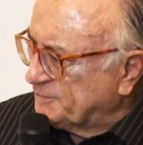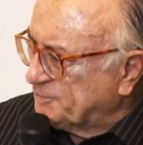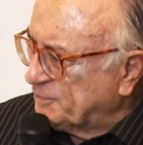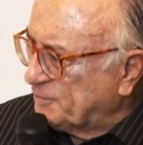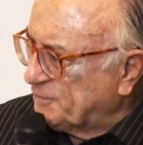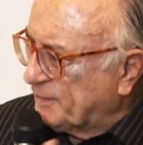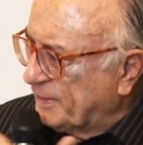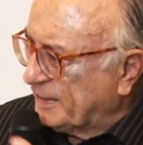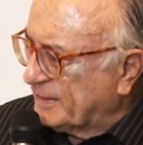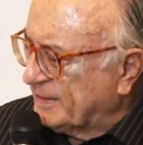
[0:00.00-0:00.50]

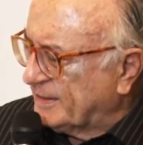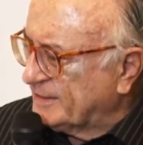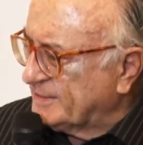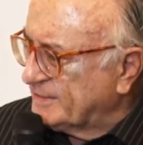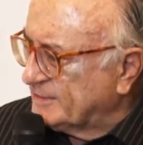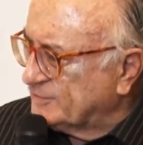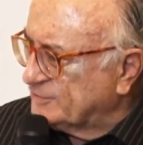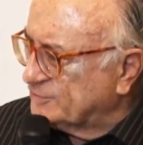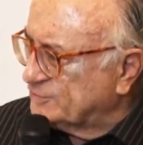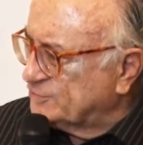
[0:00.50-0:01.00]

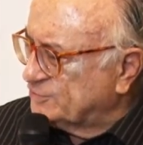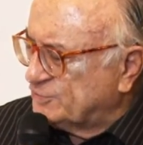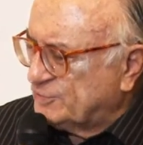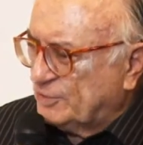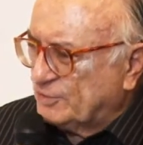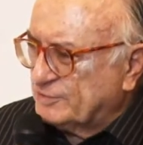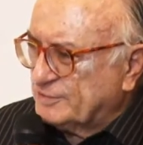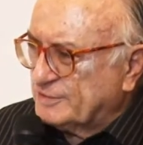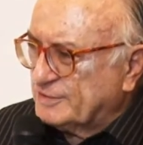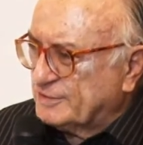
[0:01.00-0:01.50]
propaganda, com
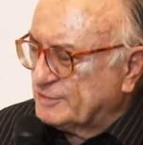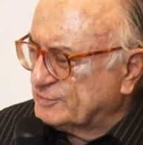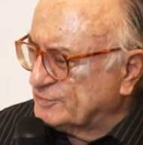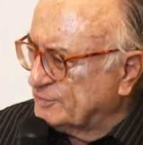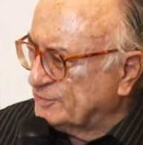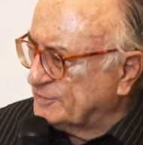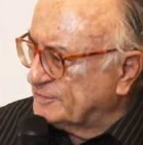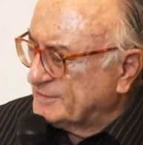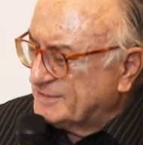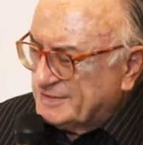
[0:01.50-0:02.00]
todas as
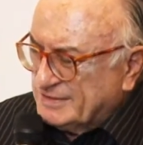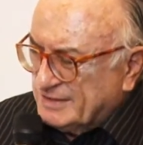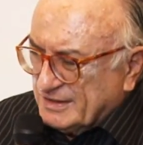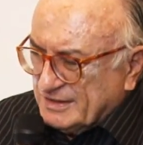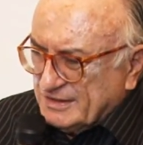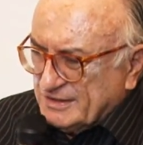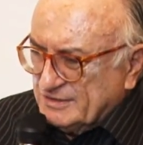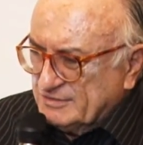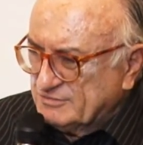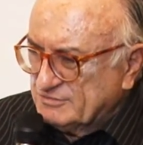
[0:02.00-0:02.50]
coisas,
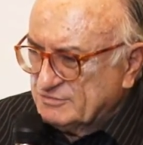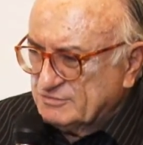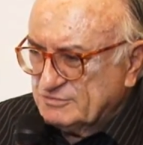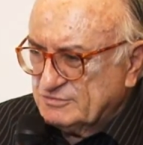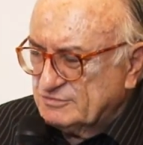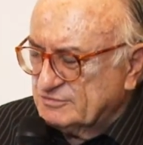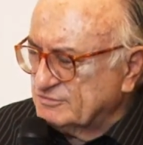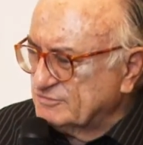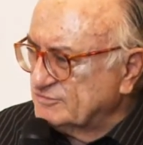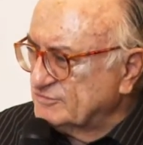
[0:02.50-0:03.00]
não,
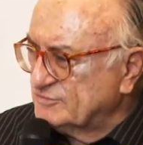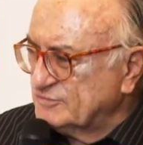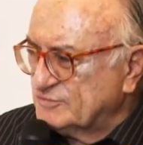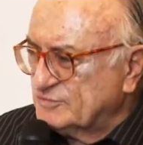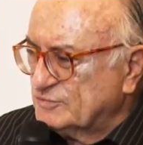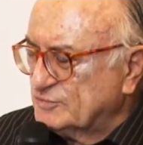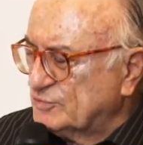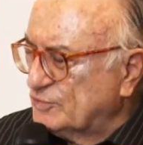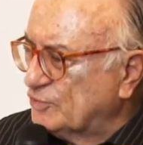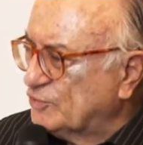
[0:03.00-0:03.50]

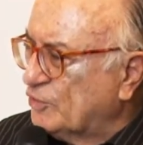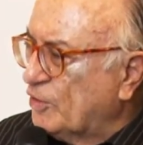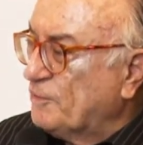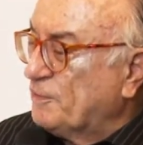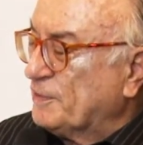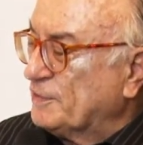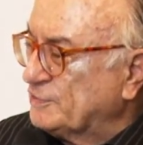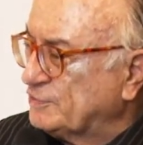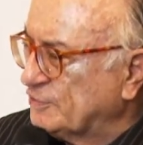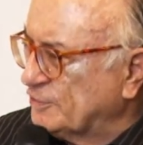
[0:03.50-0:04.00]
não
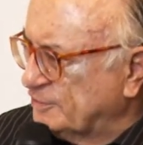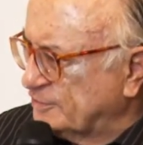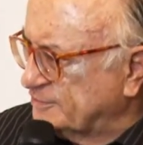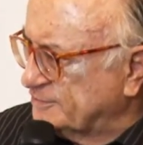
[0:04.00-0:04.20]
compensou.